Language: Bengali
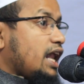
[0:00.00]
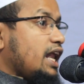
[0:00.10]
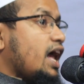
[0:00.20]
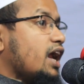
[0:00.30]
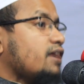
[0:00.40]

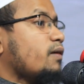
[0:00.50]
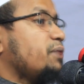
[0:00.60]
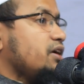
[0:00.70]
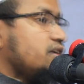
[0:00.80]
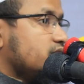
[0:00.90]
আল্লাহর
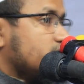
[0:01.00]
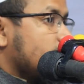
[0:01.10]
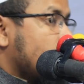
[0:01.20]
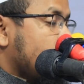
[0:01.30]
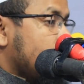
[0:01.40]
নবী
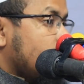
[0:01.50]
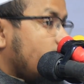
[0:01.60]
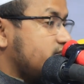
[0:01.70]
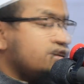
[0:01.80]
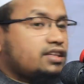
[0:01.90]

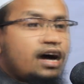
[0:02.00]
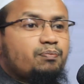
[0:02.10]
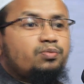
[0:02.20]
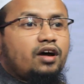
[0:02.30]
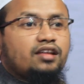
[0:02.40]
হজরতে
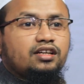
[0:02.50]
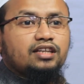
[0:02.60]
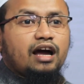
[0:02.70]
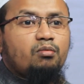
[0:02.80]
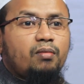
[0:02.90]

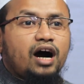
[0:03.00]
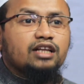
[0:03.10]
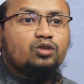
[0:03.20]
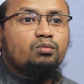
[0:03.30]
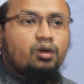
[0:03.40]
হজরতে
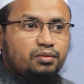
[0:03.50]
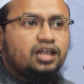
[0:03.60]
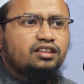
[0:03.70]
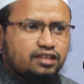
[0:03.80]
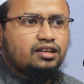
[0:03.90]
আম্মাহাতুল
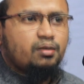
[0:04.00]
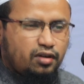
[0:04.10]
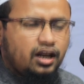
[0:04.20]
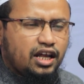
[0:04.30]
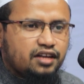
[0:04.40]

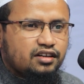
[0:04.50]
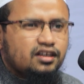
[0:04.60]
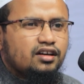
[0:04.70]
বললেন